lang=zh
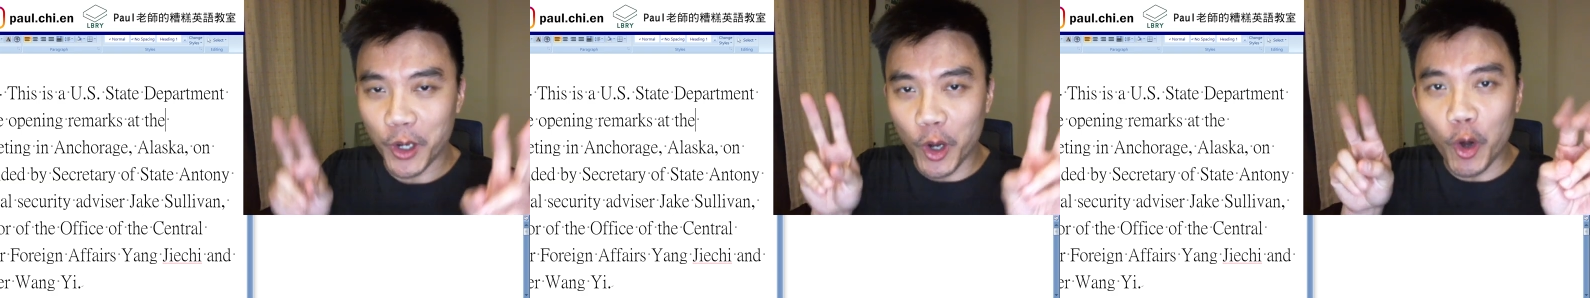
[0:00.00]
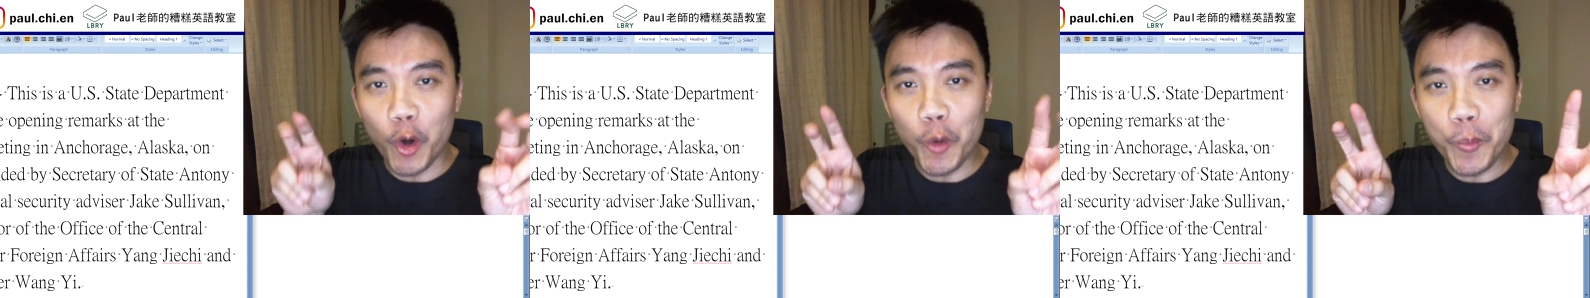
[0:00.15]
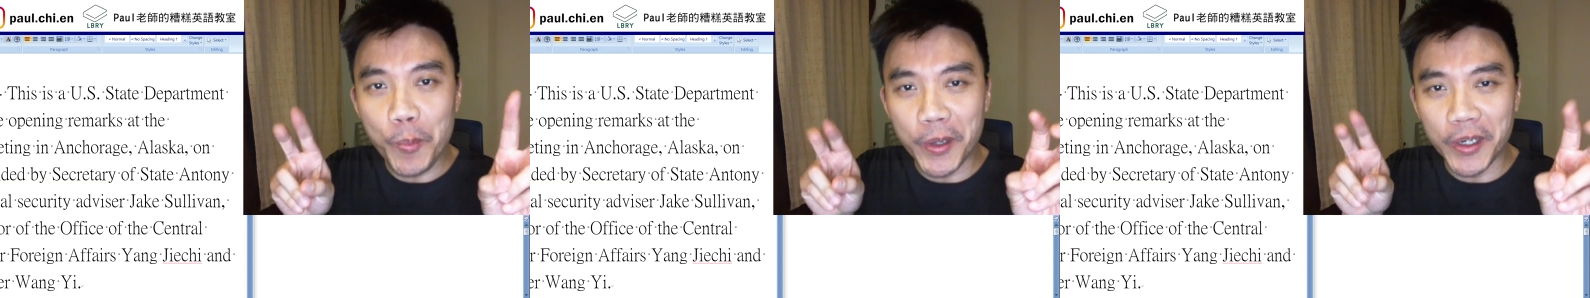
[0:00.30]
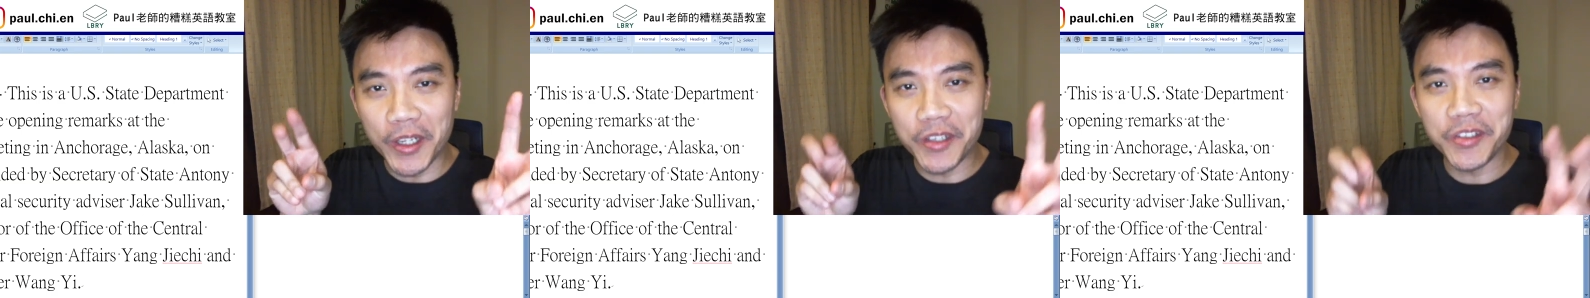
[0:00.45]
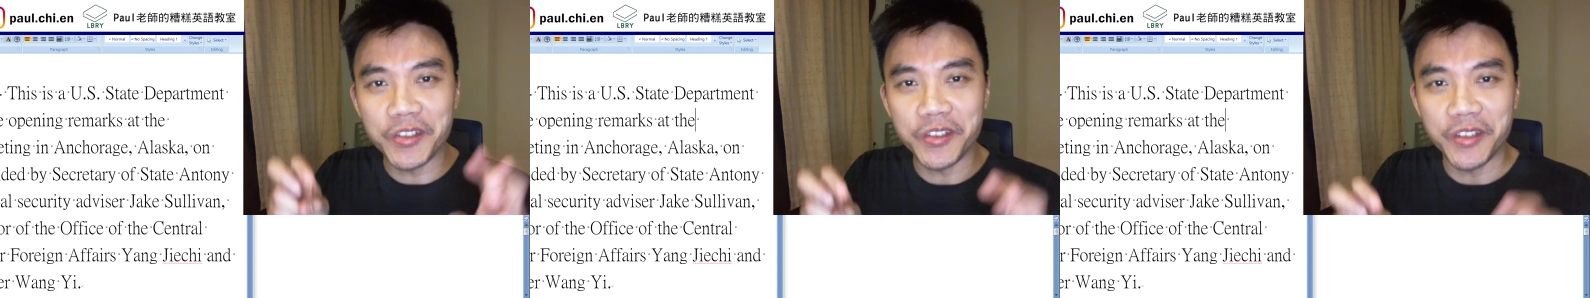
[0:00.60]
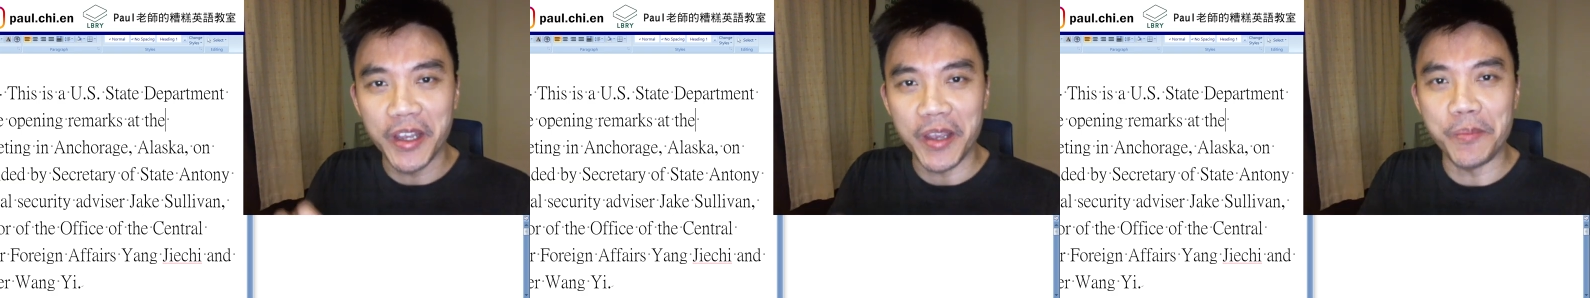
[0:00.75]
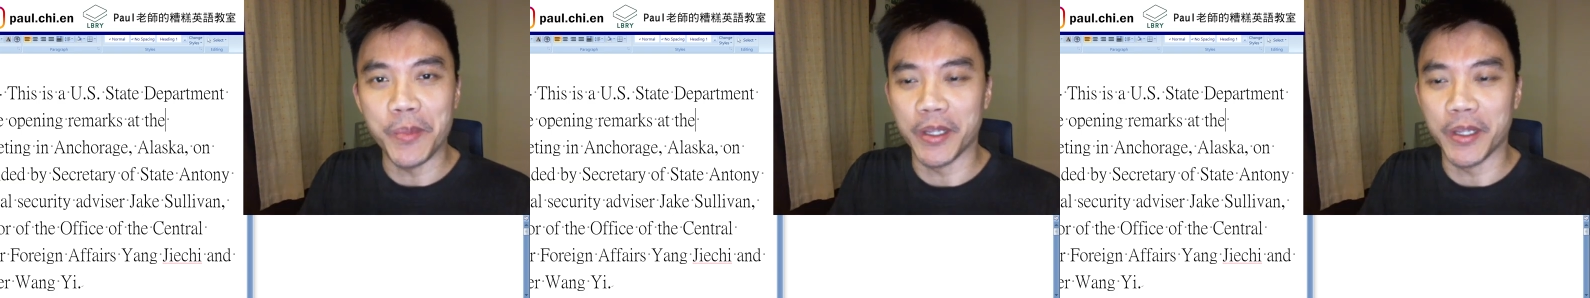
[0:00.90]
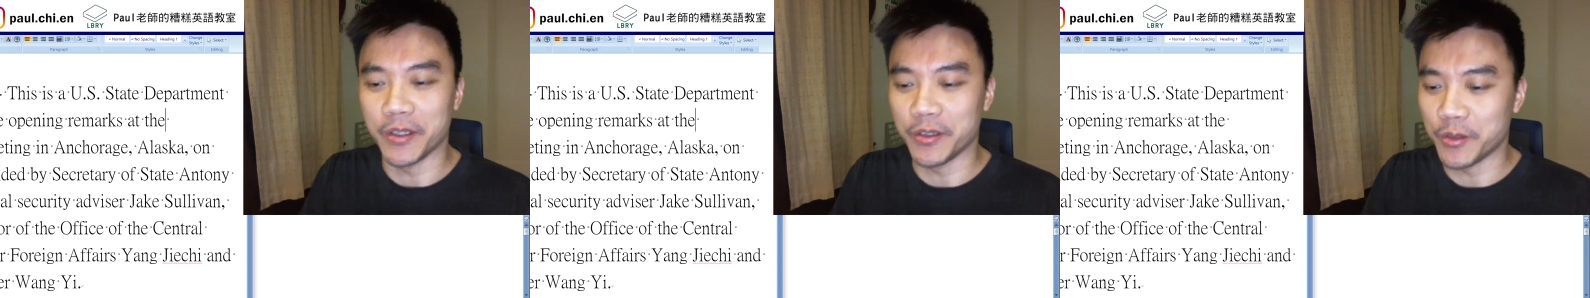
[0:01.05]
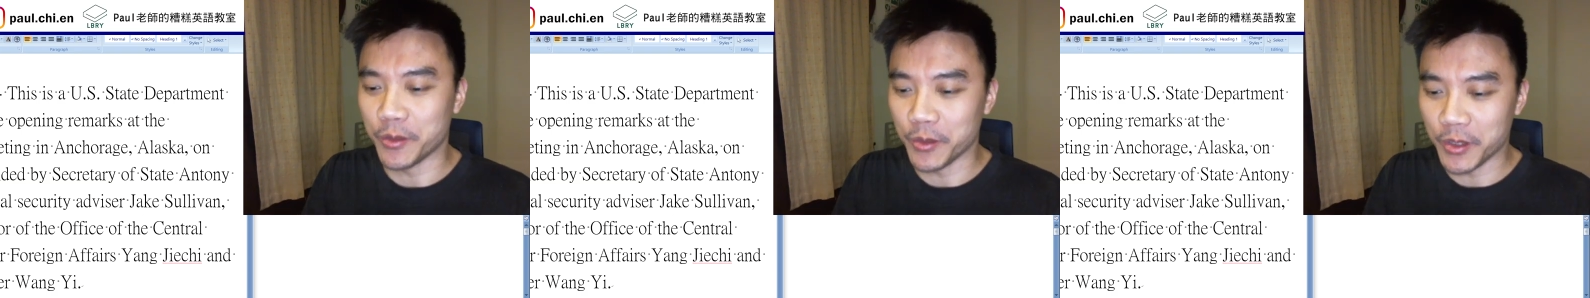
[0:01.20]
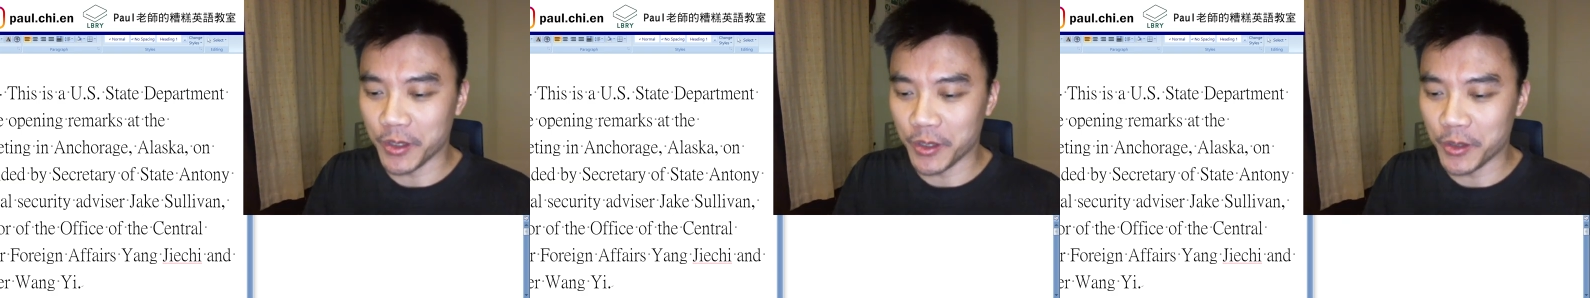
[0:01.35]
opening statement，
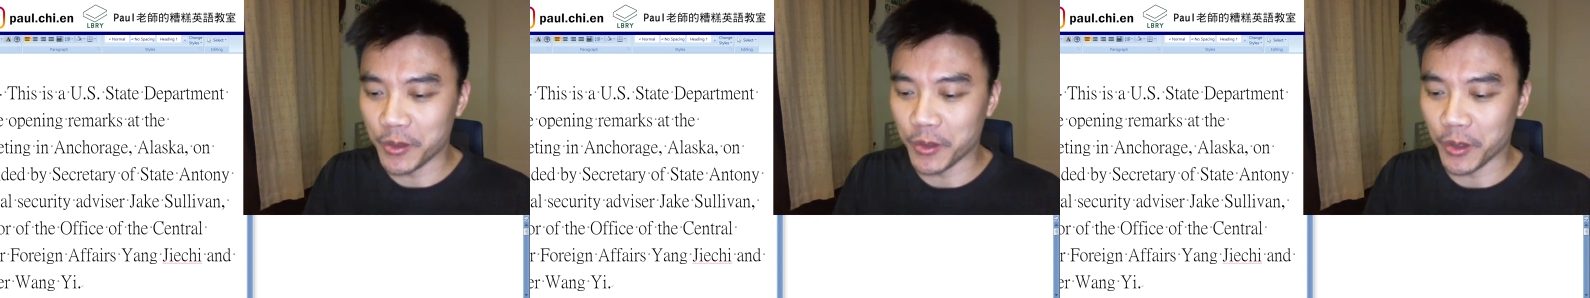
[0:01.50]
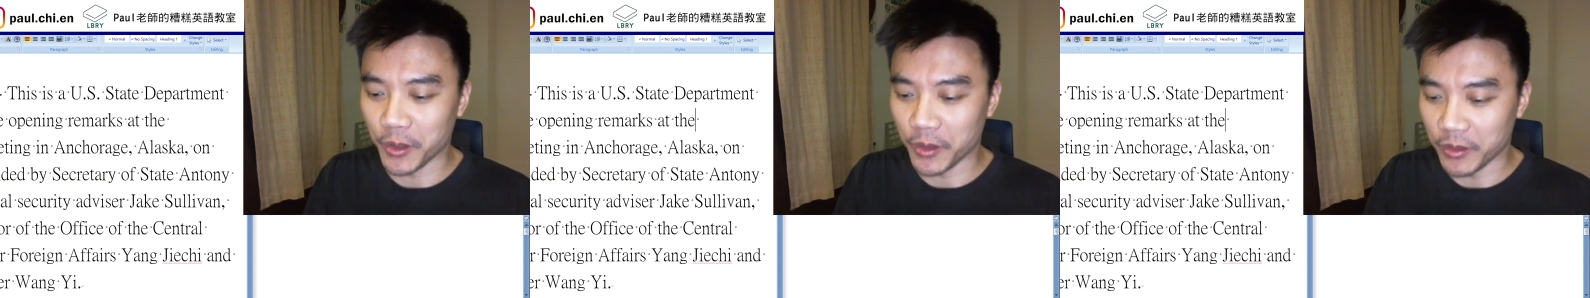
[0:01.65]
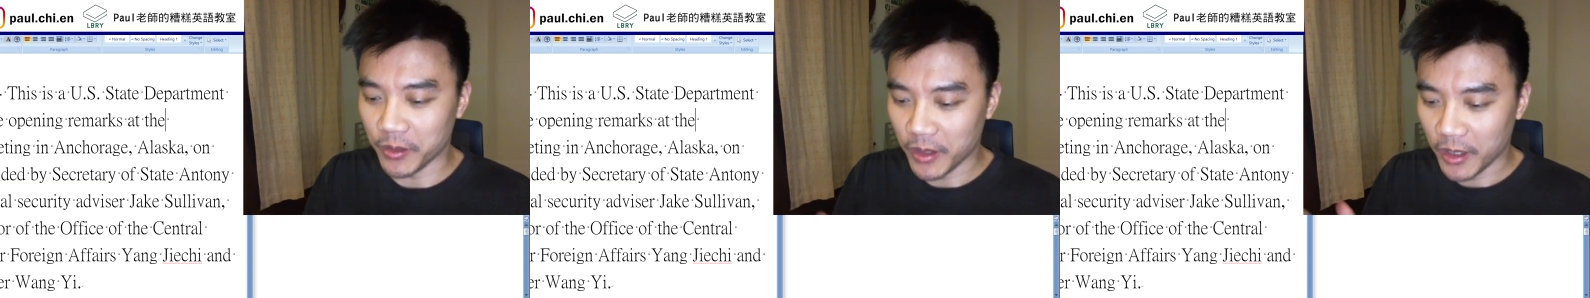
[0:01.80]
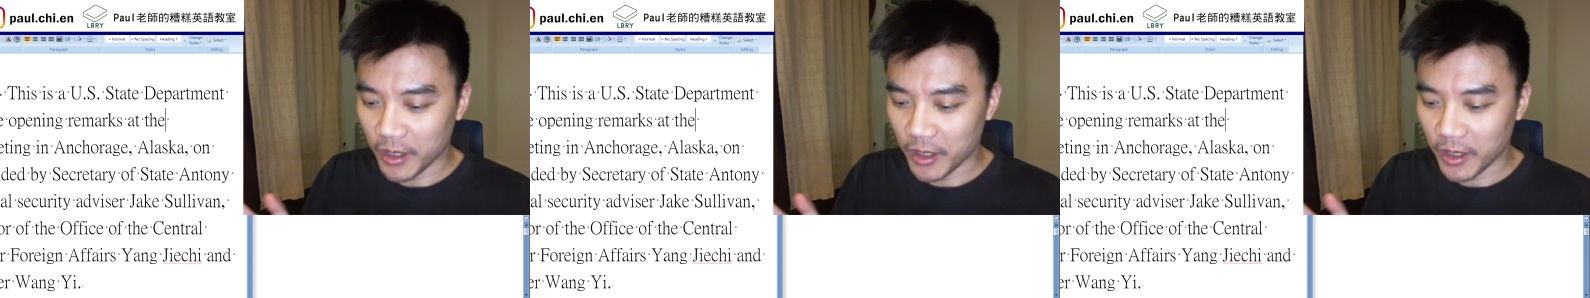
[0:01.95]
就是一种